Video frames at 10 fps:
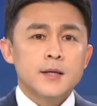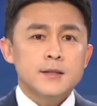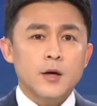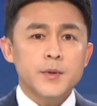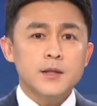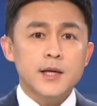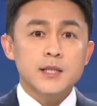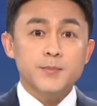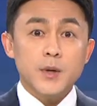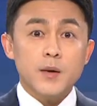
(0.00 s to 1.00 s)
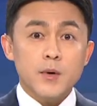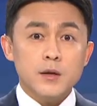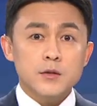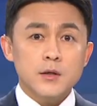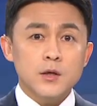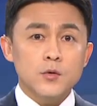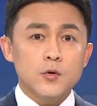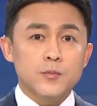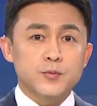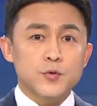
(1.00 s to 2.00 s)
서민들의 집값
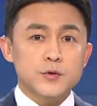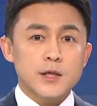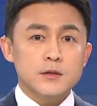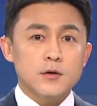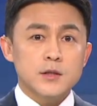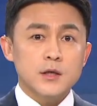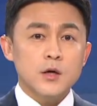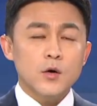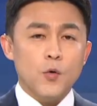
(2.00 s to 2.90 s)
걱정에도 부동산 정책이